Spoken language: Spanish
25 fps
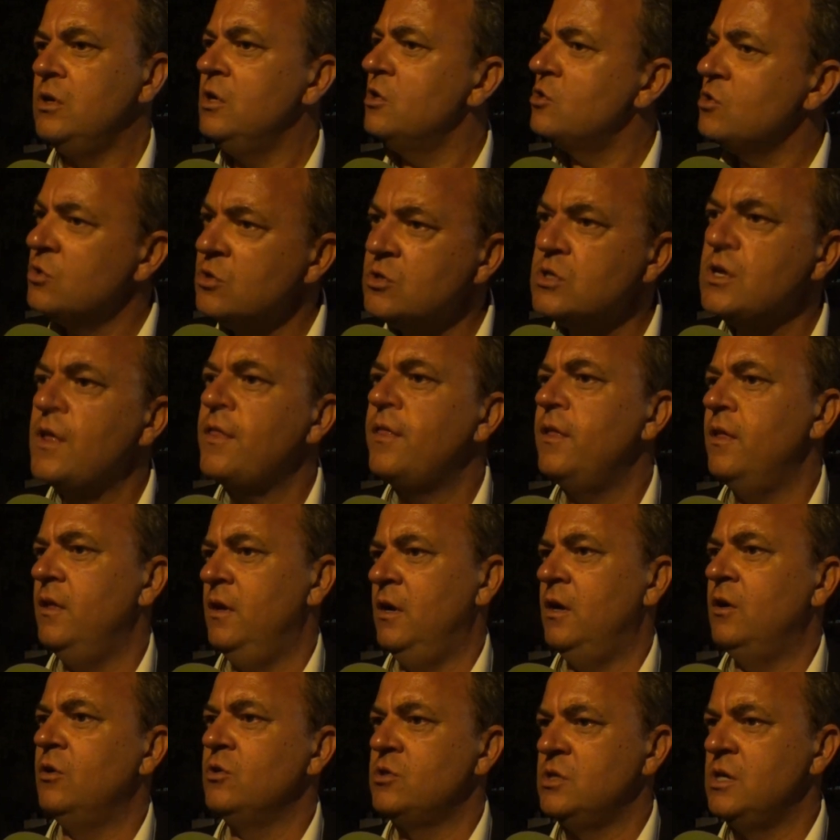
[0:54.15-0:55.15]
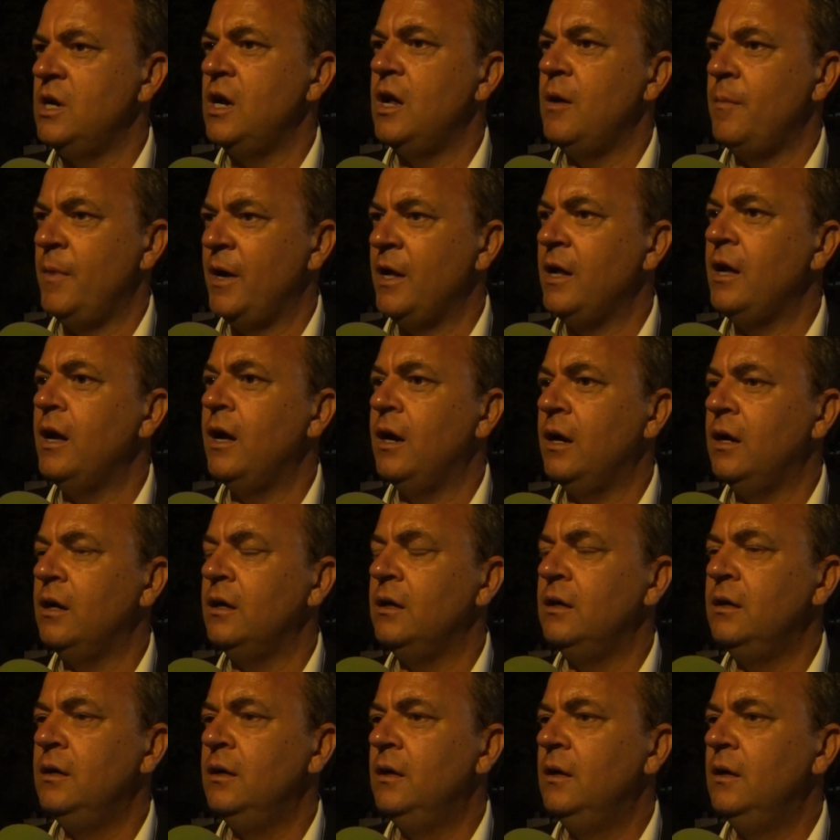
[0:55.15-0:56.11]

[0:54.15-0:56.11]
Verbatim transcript: Y eso no se hace de la noche a la mañana.